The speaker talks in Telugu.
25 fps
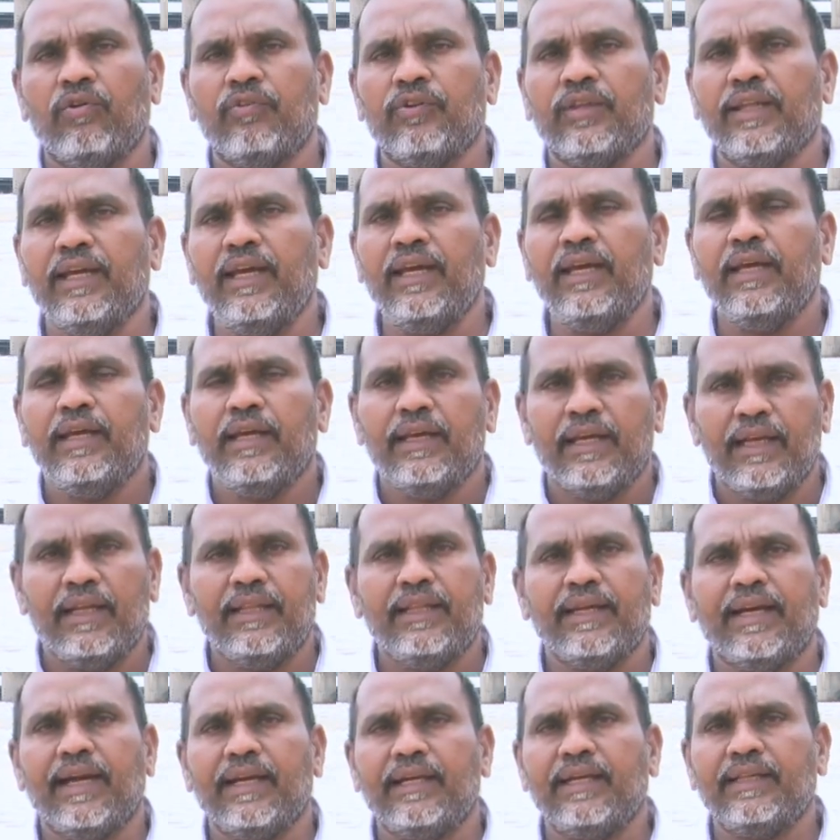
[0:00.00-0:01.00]
కూడా ఉంది
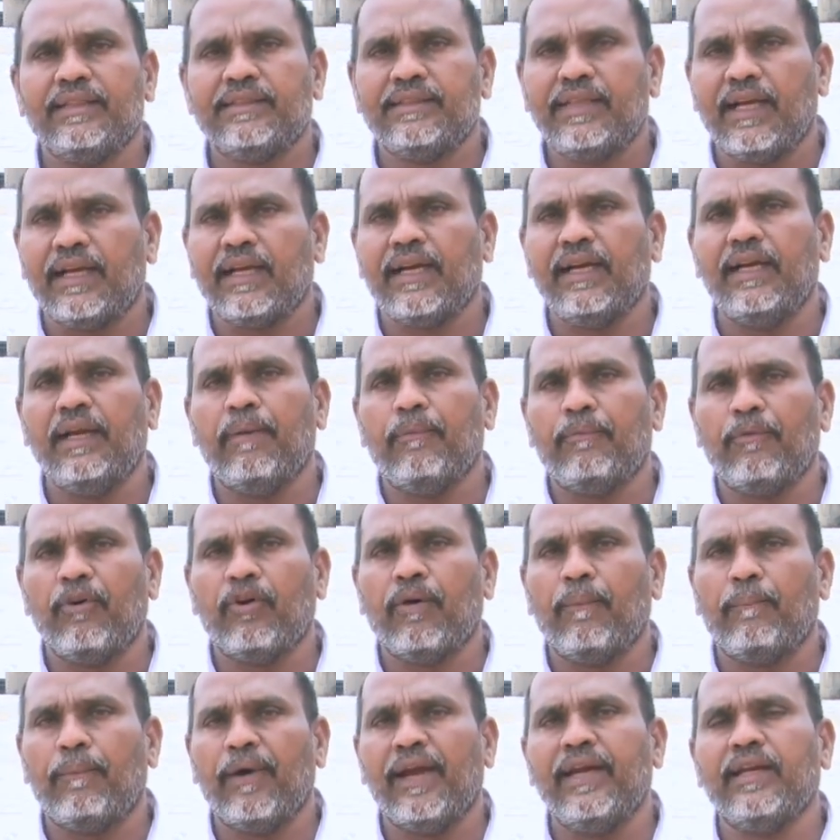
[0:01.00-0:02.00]
ఎందుకంటే చక్కని
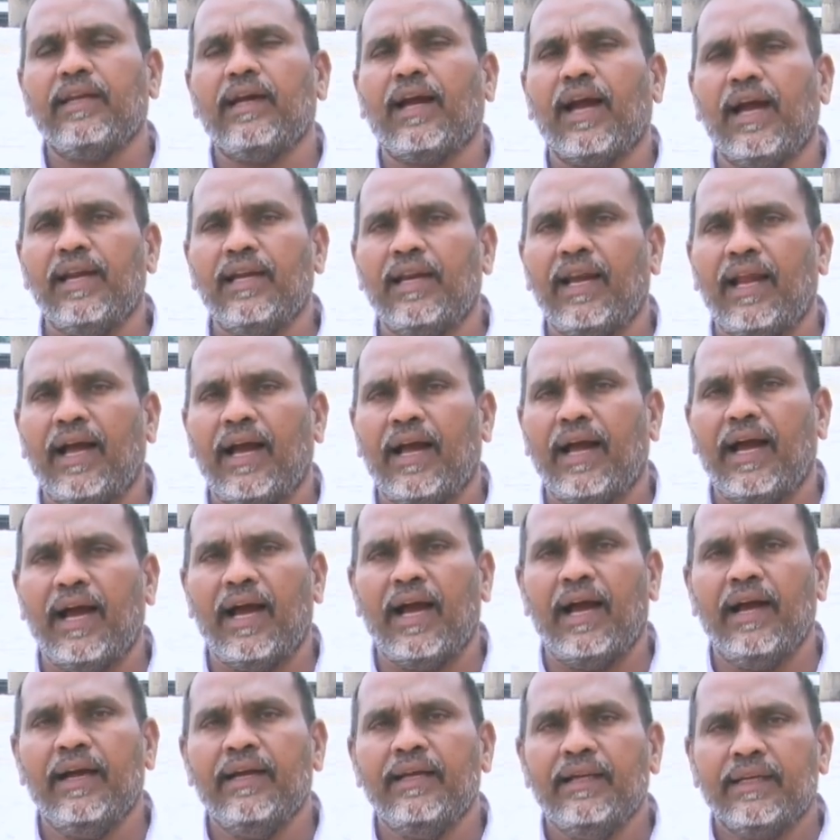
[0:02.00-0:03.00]
ఒక పైరు గాలిలాగా
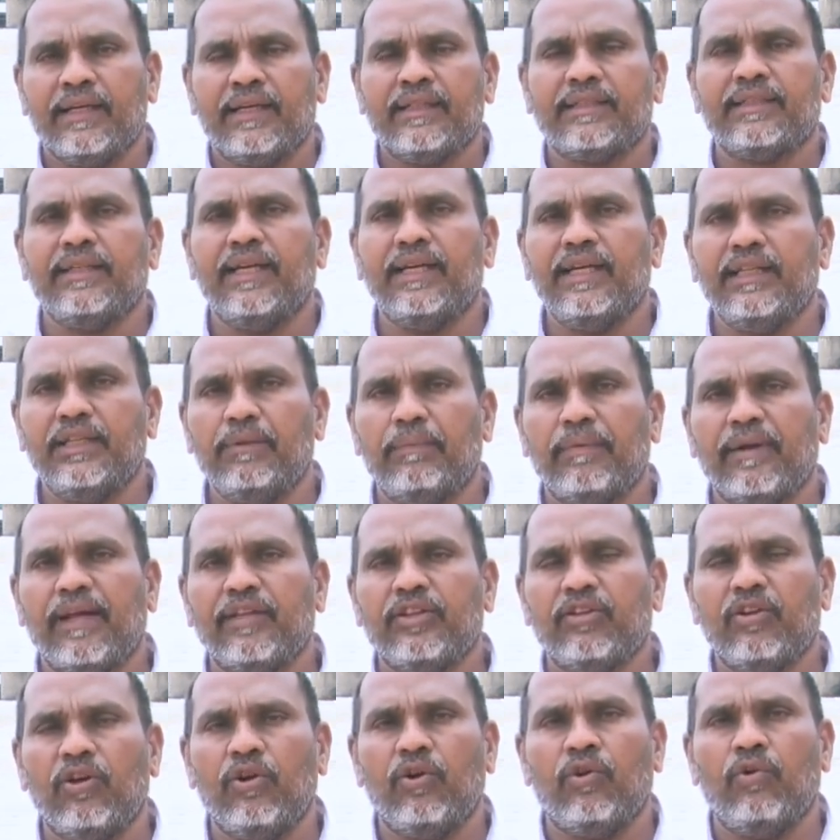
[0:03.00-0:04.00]
కృష్ణానది
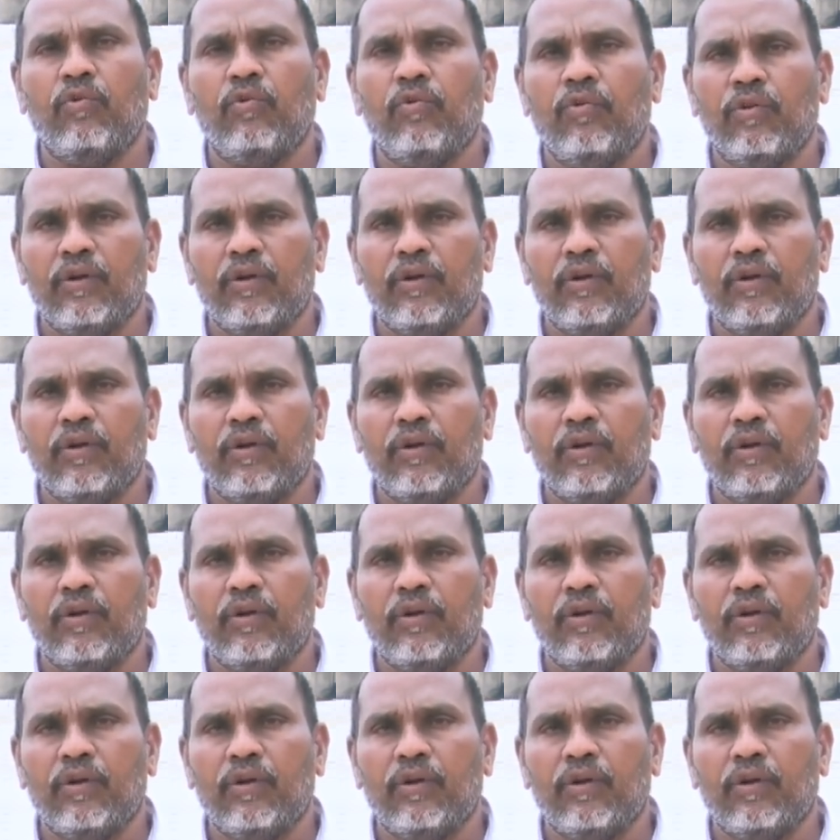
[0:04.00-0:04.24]
ప్రాంతంలో